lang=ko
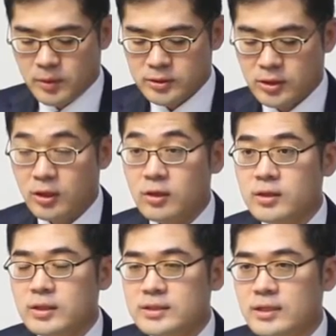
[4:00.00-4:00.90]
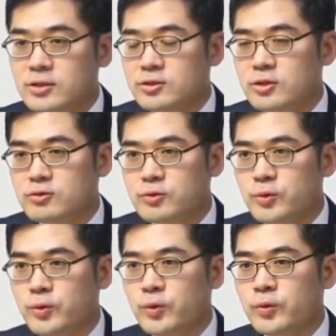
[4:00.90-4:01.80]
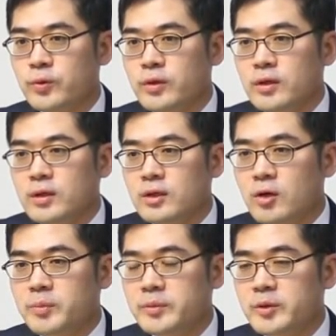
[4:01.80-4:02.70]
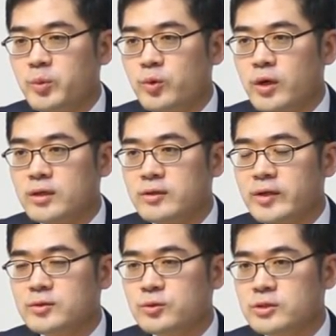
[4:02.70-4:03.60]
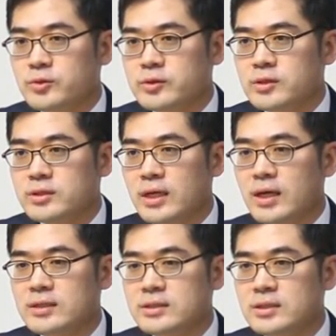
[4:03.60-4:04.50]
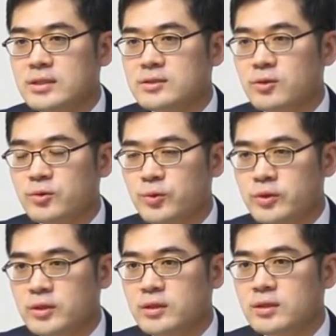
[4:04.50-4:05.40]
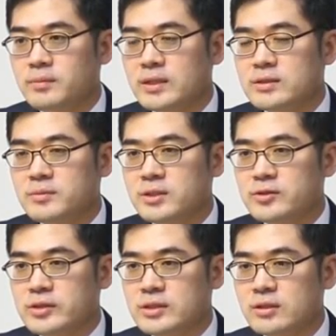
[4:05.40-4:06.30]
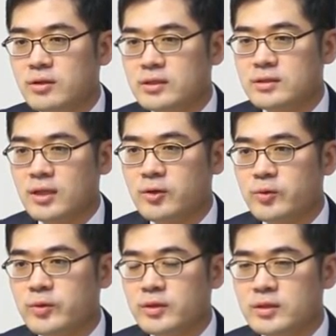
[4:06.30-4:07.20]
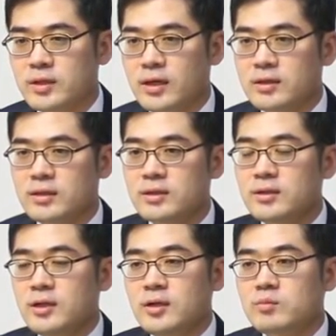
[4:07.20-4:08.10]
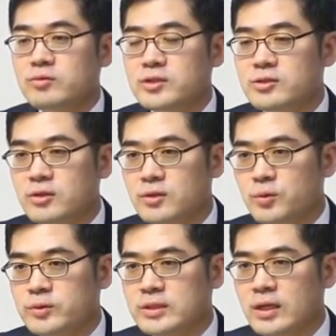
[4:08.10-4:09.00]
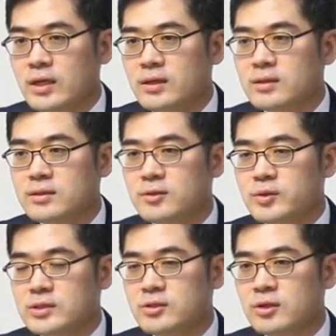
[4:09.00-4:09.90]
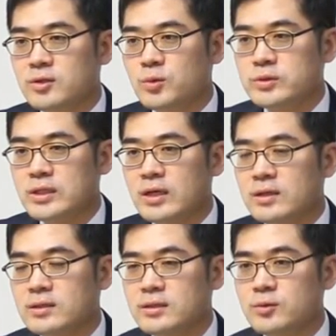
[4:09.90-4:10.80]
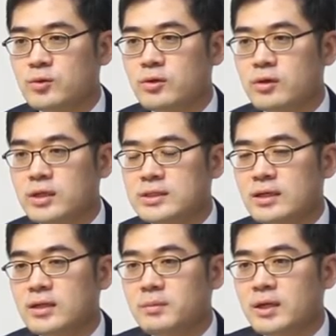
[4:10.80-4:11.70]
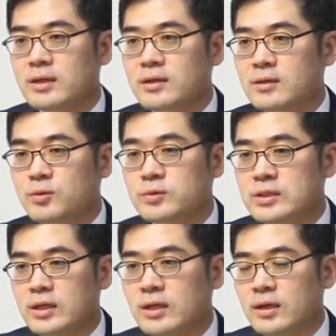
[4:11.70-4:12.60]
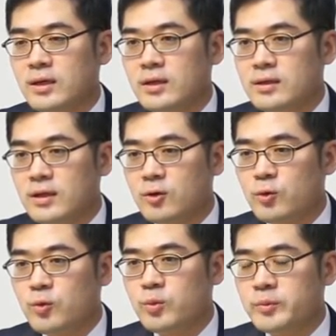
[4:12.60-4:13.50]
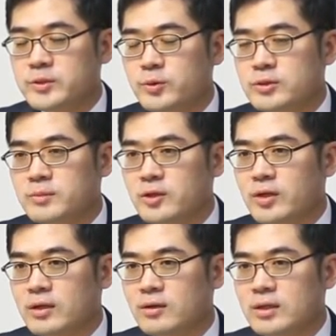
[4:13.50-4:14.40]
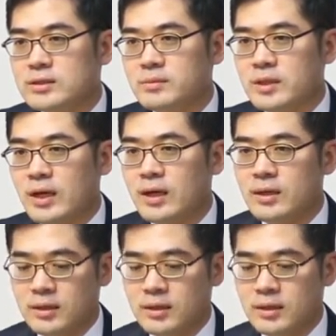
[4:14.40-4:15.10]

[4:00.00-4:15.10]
먼저 사전적으로 영업비밀 보호하기 위한 조치로서 세 가지 정도를 말씀드릴 수 있을 것 같은데요. 크게는 물리적인 통제, 그리고 인적인 통제, 그리고 거래 상대방에 대한 통제라고 보시면 될 것 같습니다.